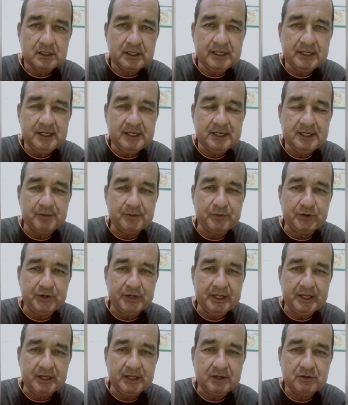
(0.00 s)
in the
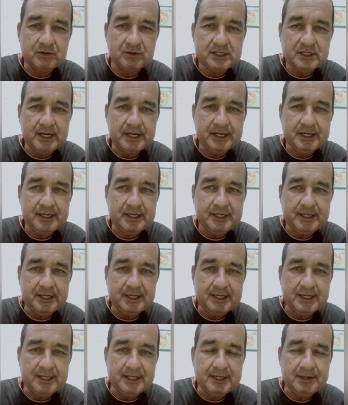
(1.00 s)
morning kung saan
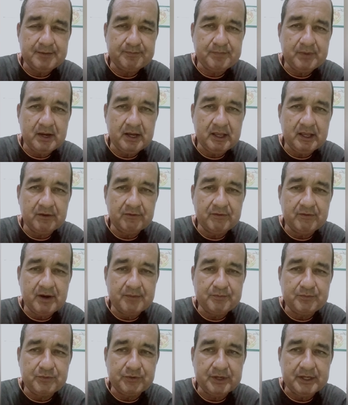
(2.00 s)
hindi pa
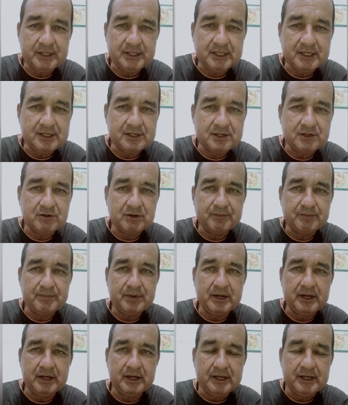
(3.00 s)
evaporated yung
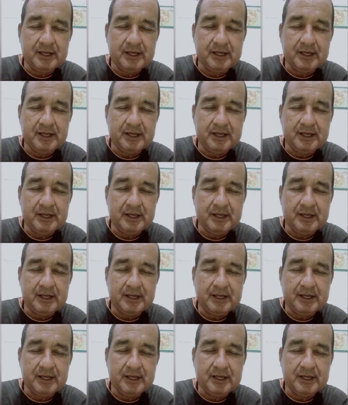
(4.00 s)
ibang